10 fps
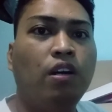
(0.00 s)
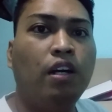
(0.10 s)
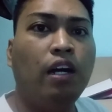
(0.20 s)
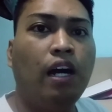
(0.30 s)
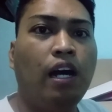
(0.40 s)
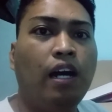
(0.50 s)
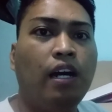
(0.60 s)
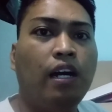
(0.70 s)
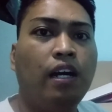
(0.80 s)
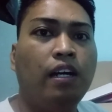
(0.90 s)

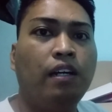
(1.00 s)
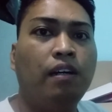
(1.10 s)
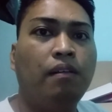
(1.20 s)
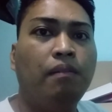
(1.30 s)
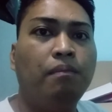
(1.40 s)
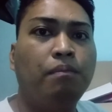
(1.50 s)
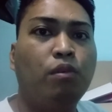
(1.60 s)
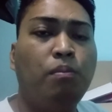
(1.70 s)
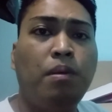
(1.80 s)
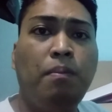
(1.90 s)
uh,
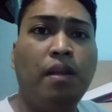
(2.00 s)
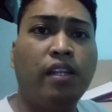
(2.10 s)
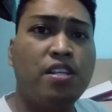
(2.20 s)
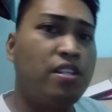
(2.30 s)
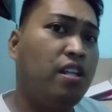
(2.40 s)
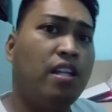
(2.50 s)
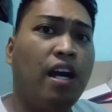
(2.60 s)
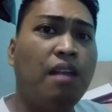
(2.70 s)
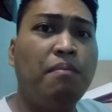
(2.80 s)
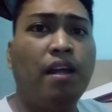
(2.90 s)
kung bibil tayo
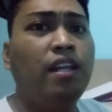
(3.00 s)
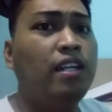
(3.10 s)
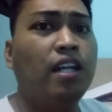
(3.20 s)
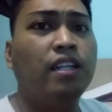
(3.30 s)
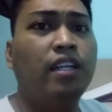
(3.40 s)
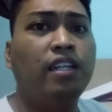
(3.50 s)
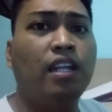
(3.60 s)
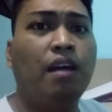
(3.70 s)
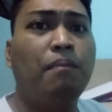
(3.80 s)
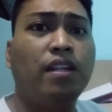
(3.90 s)
tindahan, malay natin
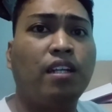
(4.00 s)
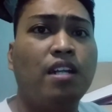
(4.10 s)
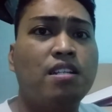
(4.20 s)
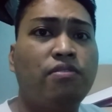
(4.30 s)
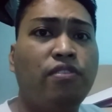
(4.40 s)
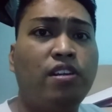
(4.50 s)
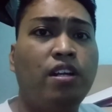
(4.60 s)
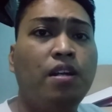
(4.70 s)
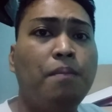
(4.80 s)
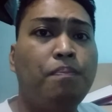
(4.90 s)
na may transfer
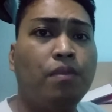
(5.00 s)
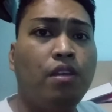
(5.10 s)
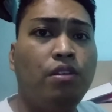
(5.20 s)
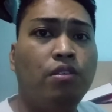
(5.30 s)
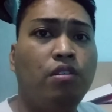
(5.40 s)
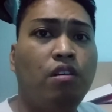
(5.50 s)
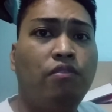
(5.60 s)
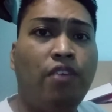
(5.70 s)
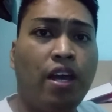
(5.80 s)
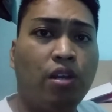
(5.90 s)
yung
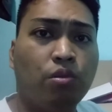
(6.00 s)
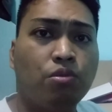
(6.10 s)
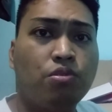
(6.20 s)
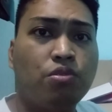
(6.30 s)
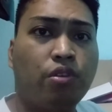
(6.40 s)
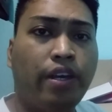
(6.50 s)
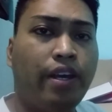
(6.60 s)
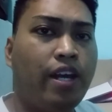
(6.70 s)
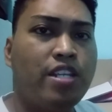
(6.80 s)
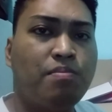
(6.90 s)
virus. Kaya
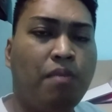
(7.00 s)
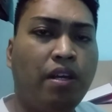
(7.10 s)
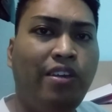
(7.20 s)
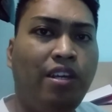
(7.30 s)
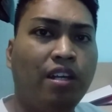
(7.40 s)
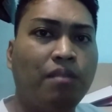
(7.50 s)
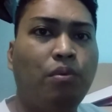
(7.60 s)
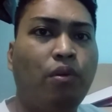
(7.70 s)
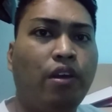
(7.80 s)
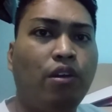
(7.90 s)
guys, mag-iingat
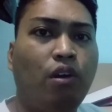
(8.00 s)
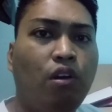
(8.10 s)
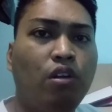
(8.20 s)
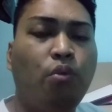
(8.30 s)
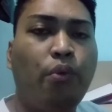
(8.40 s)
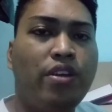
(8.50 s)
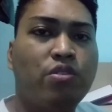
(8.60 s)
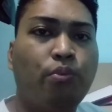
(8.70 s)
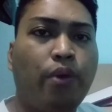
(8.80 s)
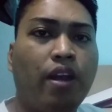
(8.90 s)
po kayo.
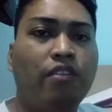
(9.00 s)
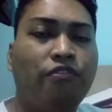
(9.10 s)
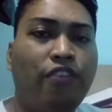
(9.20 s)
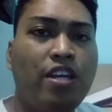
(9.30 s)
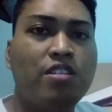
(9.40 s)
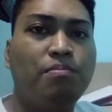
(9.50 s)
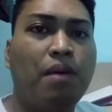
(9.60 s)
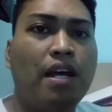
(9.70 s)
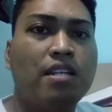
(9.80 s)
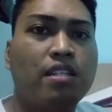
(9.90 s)
Always wear face
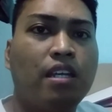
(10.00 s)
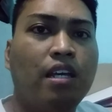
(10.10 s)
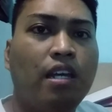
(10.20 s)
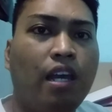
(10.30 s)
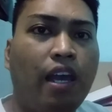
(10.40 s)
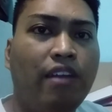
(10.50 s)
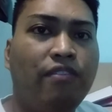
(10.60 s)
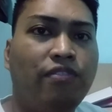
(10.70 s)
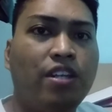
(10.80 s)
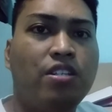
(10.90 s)
mask and
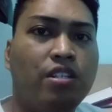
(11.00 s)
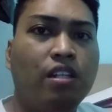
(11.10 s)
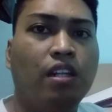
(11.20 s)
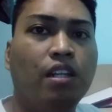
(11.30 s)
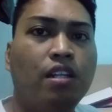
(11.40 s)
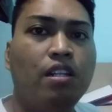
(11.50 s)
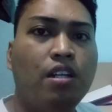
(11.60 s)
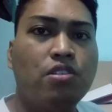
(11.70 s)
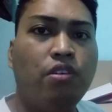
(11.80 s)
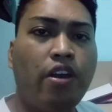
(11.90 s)
face shield.
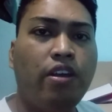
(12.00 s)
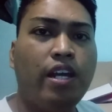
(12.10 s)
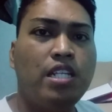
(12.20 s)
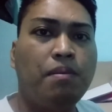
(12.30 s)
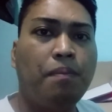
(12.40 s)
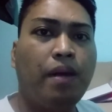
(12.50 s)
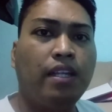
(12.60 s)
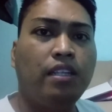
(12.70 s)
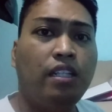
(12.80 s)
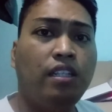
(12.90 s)
So ngayon guys,
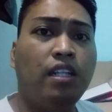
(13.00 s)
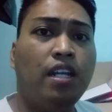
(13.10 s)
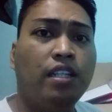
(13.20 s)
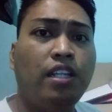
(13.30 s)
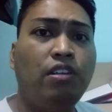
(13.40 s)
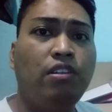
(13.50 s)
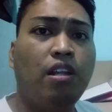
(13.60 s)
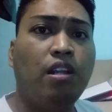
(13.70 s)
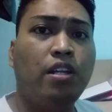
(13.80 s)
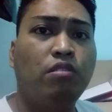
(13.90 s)
ipapakititingnan natin yung
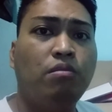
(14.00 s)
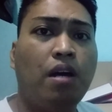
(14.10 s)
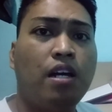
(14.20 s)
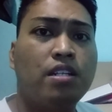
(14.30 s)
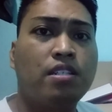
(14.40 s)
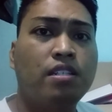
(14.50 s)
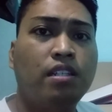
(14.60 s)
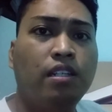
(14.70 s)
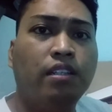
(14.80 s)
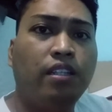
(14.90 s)
laman ng box.
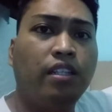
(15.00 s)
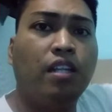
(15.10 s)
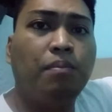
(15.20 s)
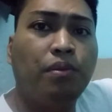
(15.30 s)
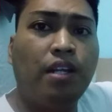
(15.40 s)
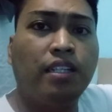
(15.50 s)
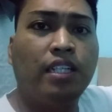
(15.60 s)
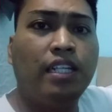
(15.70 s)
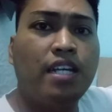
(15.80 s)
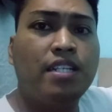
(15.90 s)
Tingnan po natin
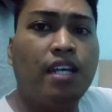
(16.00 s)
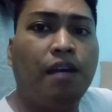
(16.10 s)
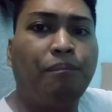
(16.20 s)
guys ha.